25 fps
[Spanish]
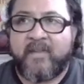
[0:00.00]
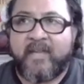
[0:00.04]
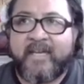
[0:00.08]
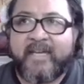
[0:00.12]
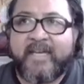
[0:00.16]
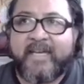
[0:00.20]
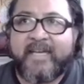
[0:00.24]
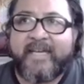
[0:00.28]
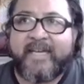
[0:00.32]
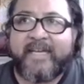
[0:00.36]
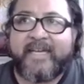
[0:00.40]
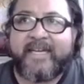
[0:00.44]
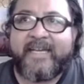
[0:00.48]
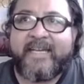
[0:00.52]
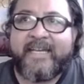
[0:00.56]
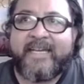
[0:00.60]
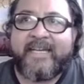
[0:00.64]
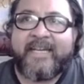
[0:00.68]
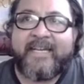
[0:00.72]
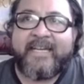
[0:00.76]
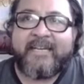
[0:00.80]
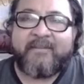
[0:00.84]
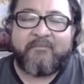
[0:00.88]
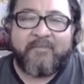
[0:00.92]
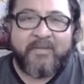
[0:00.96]
eh,
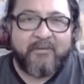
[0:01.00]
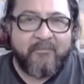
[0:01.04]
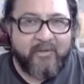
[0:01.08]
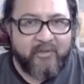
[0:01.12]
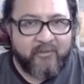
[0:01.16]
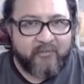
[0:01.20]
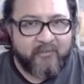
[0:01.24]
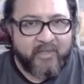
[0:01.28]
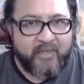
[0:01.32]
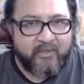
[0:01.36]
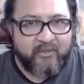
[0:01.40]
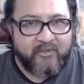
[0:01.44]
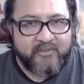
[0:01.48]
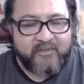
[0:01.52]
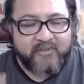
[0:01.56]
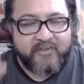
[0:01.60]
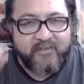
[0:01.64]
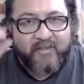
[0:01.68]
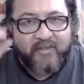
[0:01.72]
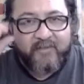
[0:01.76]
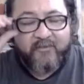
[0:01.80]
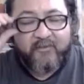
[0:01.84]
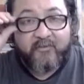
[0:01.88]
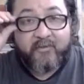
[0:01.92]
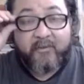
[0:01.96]
vimos algunas nociones
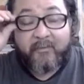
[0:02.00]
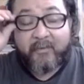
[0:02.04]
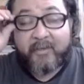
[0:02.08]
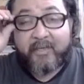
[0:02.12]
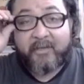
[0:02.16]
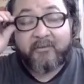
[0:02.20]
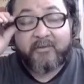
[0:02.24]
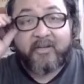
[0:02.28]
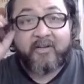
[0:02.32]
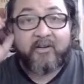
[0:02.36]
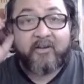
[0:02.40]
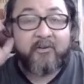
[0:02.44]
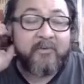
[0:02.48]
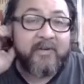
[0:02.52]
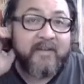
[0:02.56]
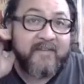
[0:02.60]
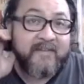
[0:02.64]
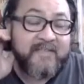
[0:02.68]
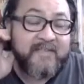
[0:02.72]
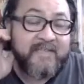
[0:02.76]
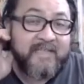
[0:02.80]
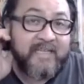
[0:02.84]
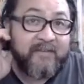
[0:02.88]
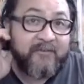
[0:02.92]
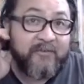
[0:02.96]
de figura humana porque como les
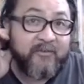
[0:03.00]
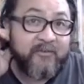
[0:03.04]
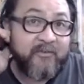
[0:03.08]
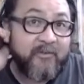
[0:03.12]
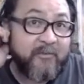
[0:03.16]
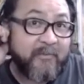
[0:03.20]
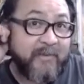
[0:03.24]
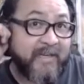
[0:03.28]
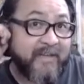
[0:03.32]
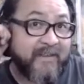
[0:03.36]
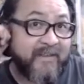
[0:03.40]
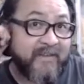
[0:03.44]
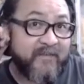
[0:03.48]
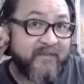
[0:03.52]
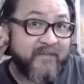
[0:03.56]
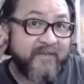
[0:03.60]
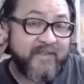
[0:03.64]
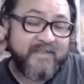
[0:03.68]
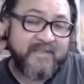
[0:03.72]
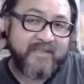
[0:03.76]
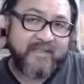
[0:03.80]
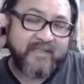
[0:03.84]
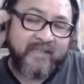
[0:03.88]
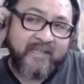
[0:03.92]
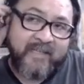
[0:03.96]
decía la figura humana es
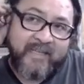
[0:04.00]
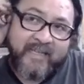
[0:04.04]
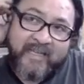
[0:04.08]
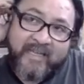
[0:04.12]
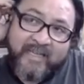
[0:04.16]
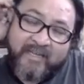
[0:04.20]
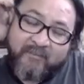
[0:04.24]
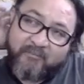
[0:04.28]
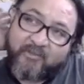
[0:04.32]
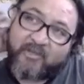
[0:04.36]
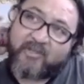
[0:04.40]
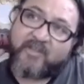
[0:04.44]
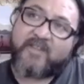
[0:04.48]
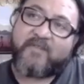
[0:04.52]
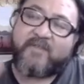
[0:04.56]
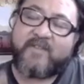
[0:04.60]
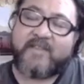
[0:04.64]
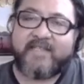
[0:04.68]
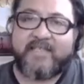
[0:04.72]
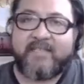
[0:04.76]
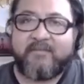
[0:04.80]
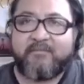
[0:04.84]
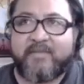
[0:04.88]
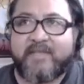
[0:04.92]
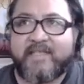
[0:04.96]
difícil pero es
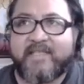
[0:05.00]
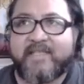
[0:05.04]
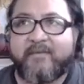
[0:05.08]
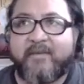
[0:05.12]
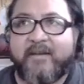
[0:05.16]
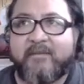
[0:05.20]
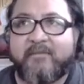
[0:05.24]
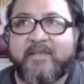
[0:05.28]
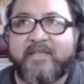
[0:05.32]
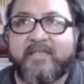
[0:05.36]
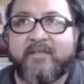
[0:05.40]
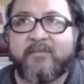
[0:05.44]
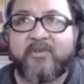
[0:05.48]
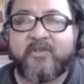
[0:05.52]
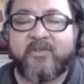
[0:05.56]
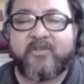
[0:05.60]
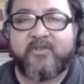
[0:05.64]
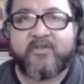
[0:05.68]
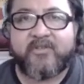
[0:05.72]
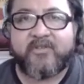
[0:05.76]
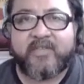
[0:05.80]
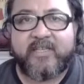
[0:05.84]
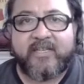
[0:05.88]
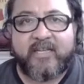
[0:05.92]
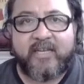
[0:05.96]
difícil principalmente porque
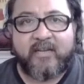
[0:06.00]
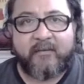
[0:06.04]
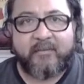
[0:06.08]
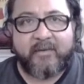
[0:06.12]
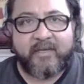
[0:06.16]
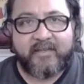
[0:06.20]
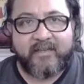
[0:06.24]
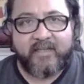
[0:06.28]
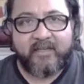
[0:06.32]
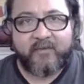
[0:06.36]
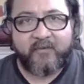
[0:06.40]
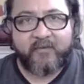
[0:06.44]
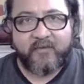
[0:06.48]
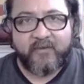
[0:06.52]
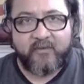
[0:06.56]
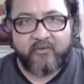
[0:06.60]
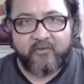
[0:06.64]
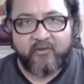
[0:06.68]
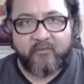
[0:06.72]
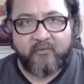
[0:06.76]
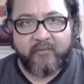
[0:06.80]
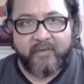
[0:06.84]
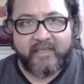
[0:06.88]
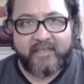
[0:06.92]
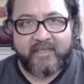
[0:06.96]
uno tiene que aprender figura
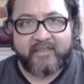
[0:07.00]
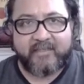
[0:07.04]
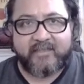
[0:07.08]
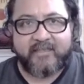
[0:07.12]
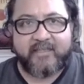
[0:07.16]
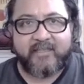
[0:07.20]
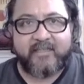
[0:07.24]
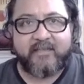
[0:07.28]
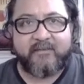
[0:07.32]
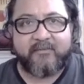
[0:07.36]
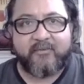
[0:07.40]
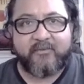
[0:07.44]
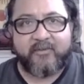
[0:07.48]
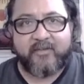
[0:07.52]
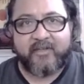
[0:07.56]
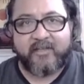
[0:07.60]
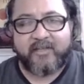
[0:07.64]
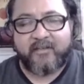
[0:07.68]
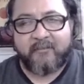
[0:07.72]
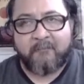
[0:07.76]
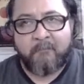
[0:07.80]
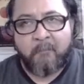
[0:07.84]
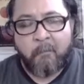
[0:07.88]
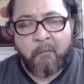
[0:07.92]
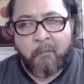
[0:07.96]
humana antes de poder
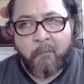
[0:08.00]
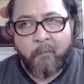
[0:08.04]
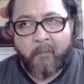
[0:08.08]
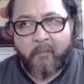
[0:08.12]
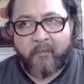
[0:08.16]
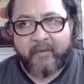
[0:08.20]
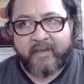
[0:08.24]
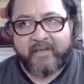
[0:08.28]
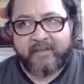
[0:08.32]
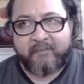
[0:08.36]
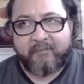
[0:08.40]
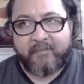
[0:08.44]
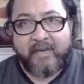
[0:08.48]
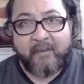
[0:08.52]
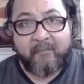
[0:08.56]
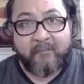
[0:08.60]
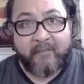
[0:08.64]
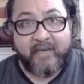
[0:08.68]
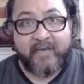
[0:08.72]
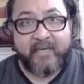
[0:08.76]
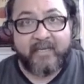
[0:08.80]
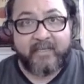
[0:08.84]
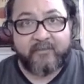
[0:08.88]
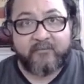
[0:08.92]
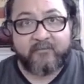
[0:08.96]
eh,
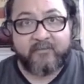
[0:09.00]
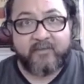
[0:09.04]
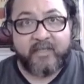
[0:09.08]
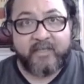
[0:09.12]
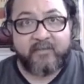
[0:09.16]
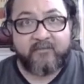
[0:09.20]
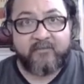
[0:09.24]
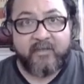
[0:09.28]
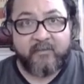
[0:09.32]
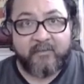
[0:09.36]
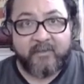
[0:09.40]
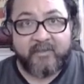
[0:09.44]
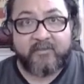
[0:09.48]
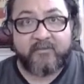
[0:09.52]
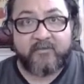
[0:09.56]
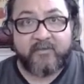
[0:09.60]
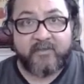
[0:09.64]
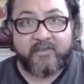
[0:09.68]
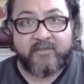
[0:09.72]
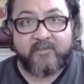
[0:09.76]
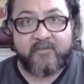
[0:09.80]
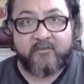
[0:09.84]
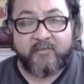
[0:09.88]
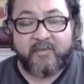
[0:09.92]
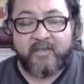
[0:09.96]
plasmarla en, una pintura de
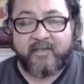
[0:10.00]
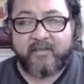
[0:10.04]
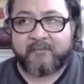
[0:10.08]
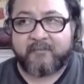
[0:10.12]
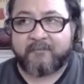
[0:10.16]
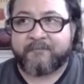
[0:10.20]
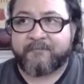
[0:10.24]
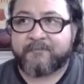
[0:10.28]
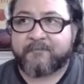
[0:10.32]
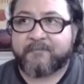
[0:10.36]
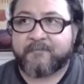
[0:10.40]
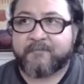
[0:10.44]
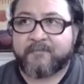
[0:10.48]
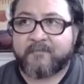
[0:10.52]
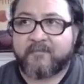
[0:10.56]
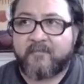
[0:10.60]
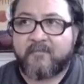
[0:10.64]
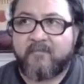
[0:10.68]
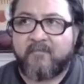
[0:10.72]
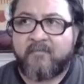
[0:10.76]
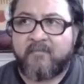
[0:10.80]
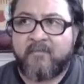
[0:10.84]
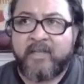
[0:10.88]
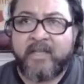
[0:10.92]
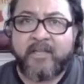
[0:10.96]
sumie.
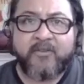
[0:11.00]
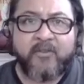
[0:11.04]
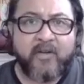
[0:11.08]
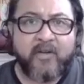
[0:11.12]
y esto